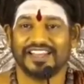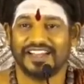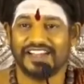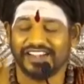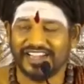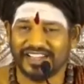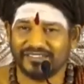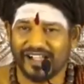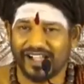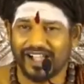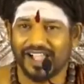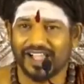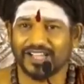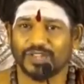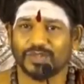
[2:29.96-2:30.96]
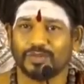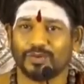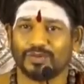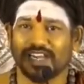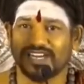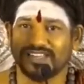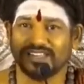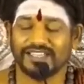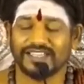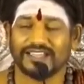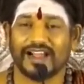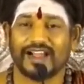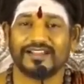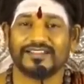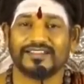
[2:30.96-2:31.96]
இழிவாக தொடர்ந்து
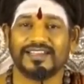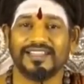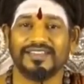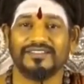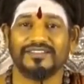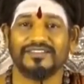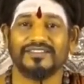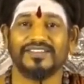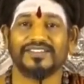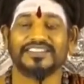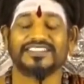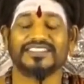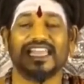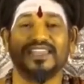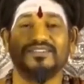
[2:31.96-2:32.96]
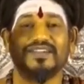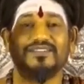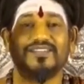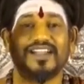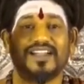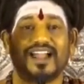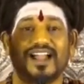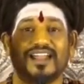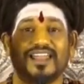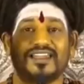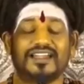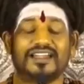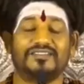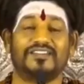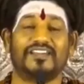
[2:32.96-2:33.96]
காட்டி சைவ
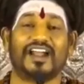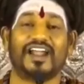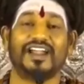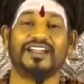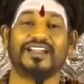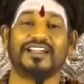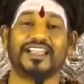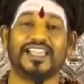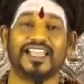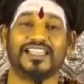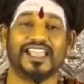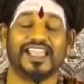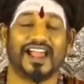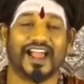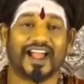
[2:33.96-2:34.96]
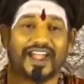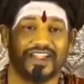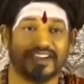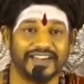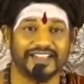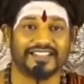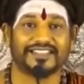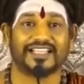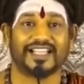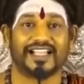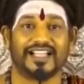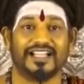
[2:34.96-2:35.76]
வேளாளர்கள் வாழ்க்கையையே அழித்த